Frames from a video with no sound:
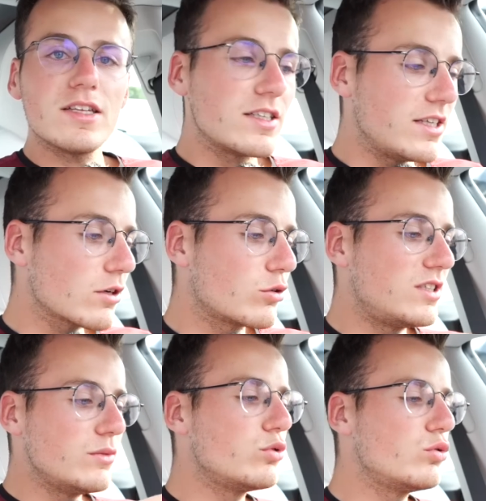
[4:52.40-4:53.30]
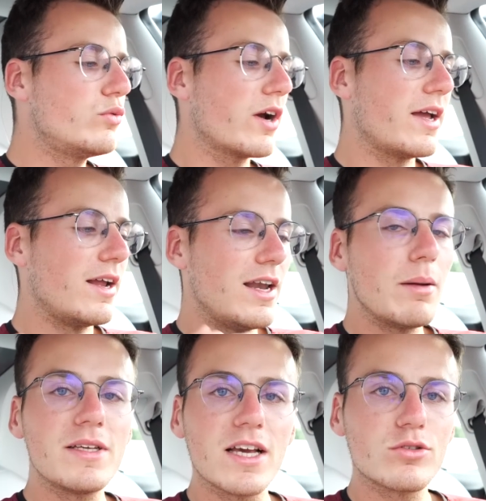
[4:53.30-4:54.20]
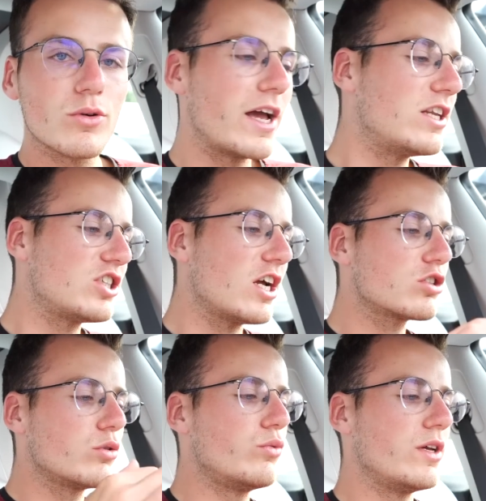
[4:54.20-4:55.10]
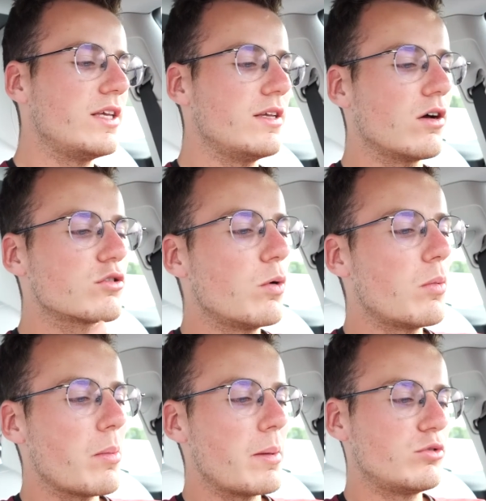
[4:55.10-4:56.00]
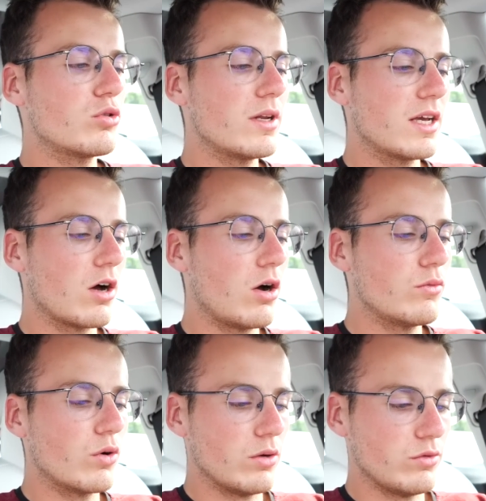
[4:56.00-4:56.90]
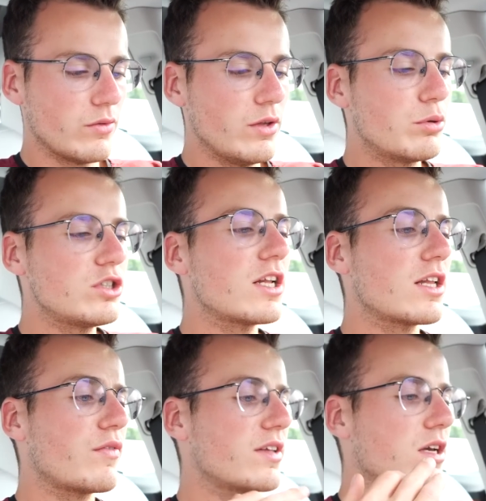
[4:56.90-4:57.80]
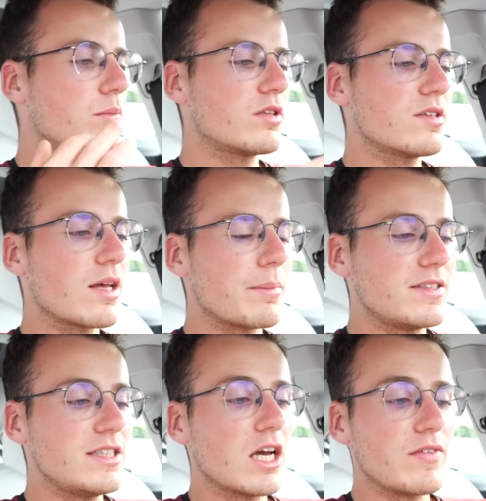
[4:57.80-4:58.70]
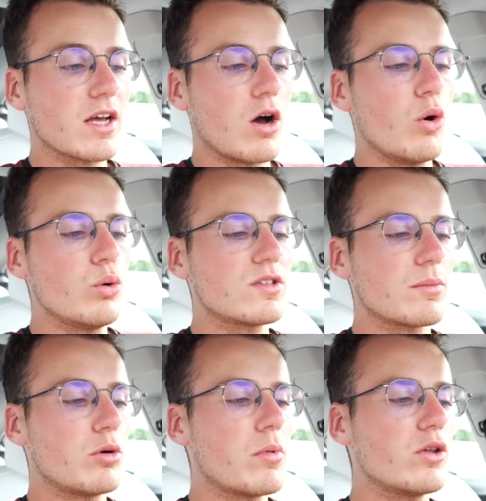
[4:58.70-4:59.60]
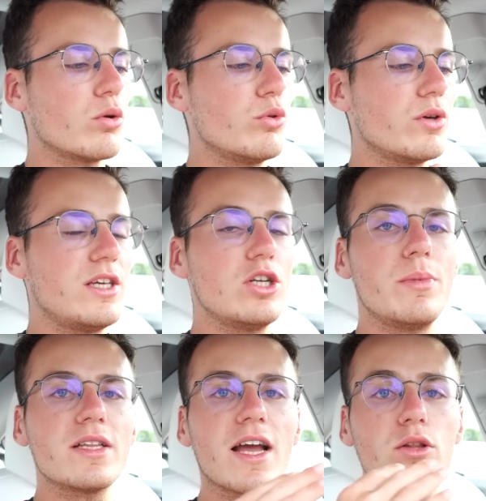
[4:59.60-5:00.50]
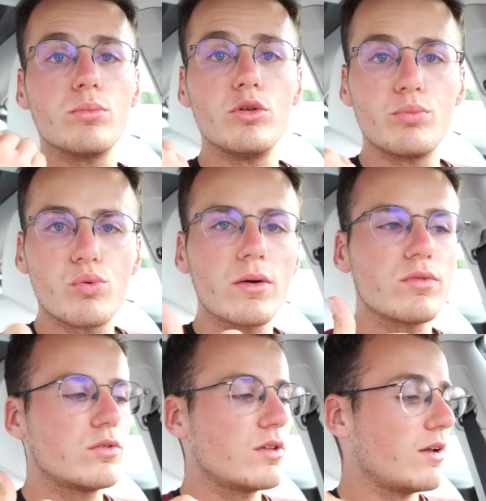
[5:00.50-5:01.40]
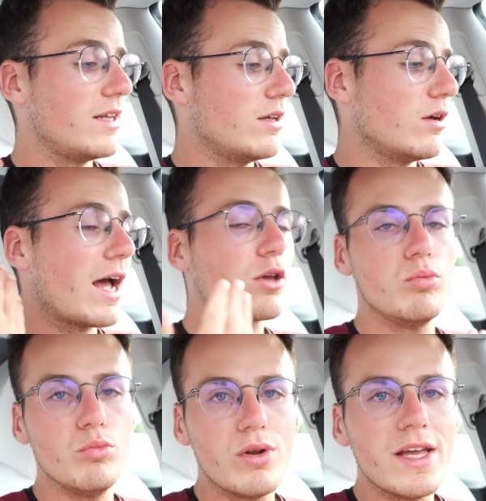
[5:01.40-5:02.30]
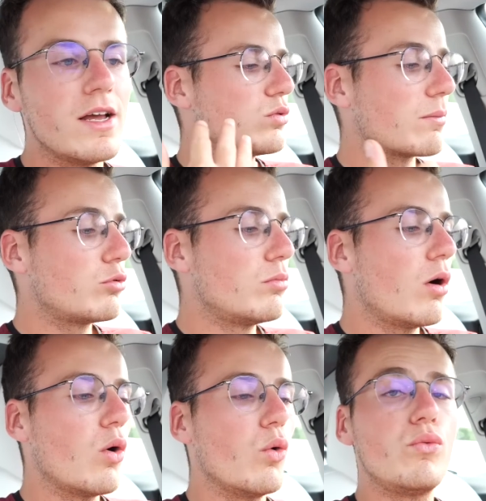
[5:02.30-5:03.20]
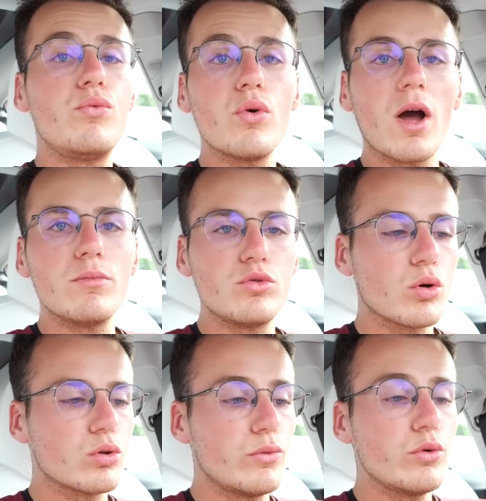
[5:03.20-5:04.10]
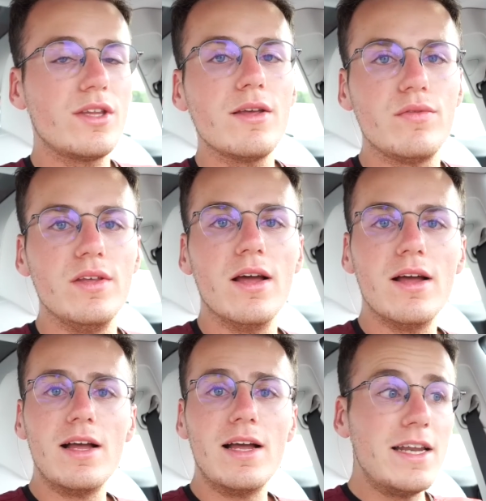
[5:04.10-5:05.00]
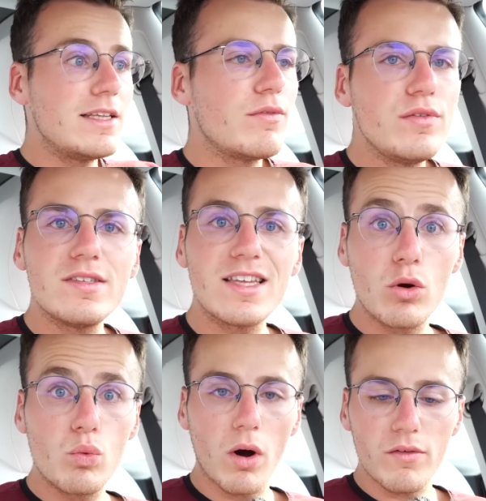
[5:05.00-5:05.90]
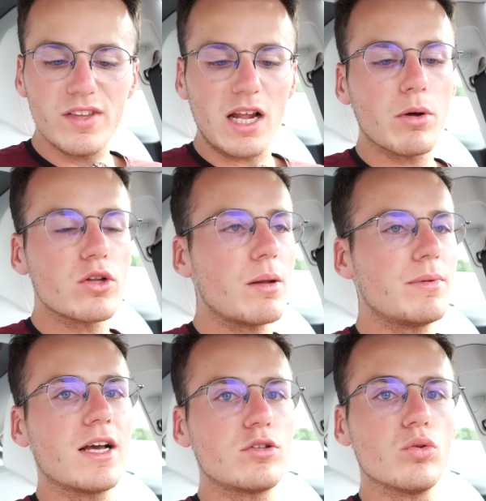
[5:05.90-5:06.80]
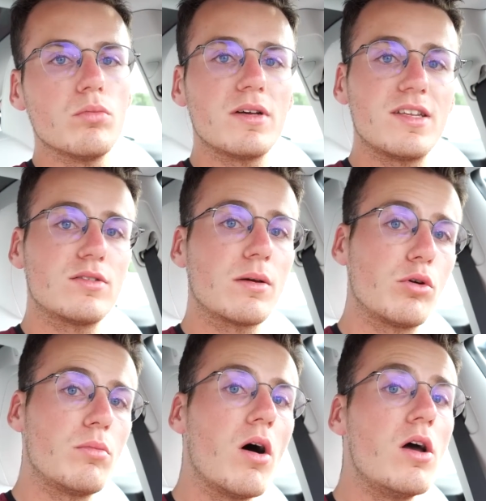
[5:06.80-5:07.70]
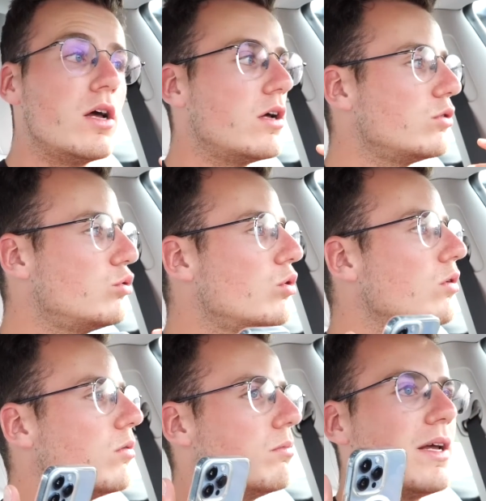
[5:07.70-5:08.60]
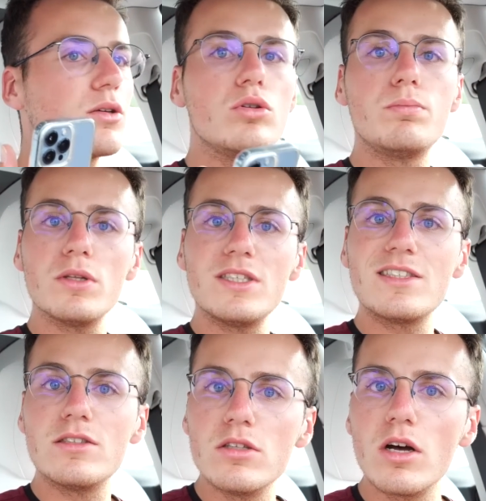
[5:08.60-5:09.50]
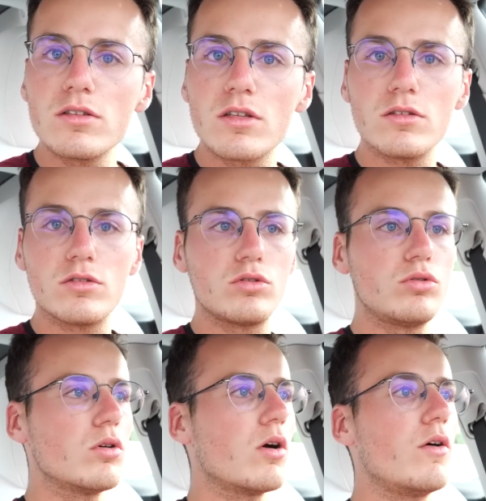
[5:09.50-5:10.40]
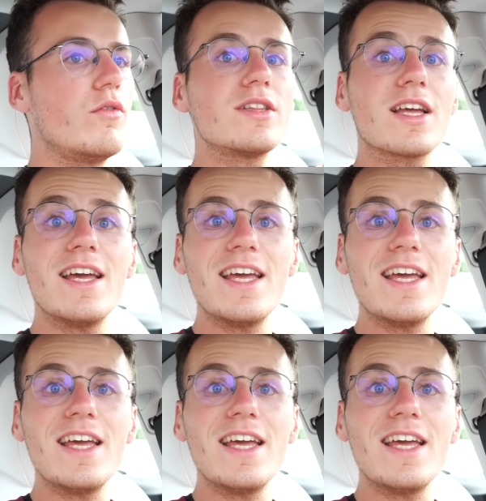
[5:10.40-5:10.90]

C'est-à-dire que si vous ouvrez l'application n que vous voyez en ce moment même sur l'écran, voilà, vous avez une petite interface comme ça, sympathique, avec en haut simplement un nombre de kilomètres et un nombre de points que vous allez accumuler tout simplement au fur et à mesure de vos défis. Les défis, c'est quoi finalement dans l'application bah, C'est simplement de mettre une petite note sur votre